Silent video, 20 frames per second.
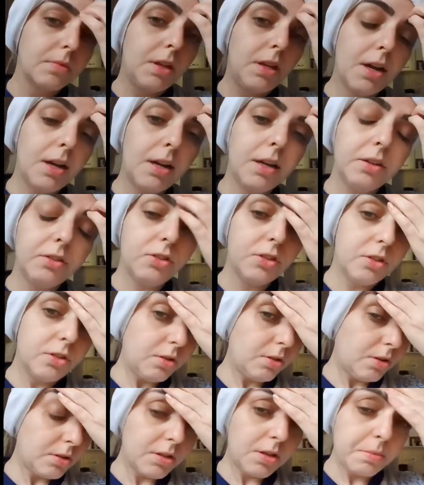E além
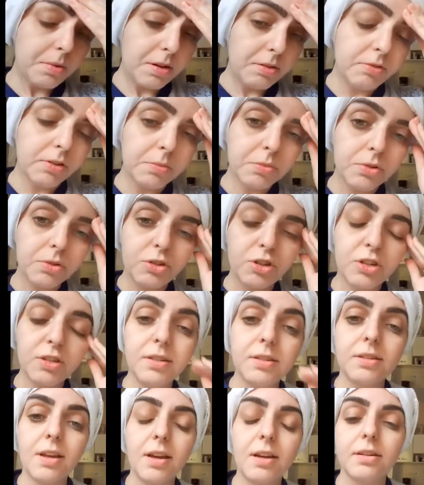disso, nós também vamos
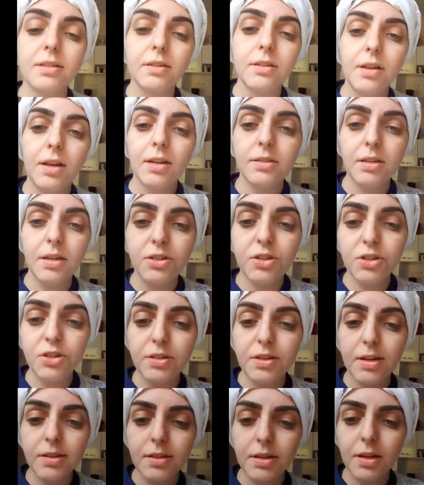utilizar azeite
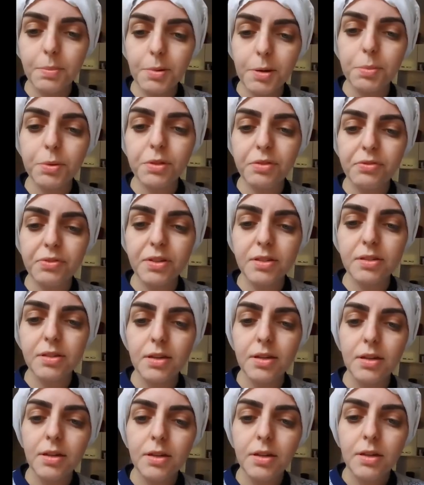de dendê para poder
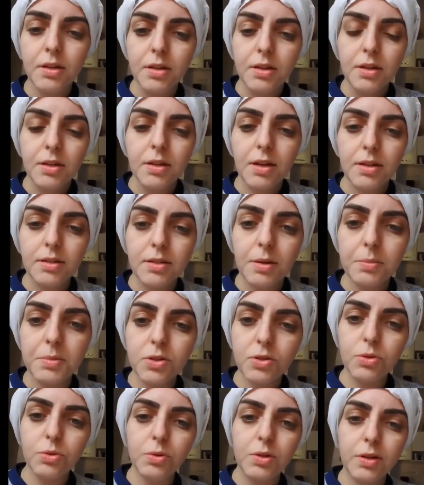fazer essa
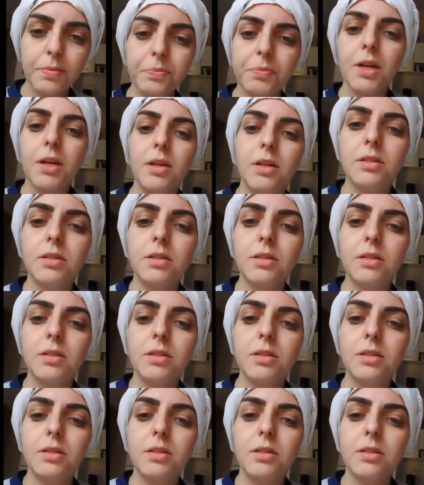mistura.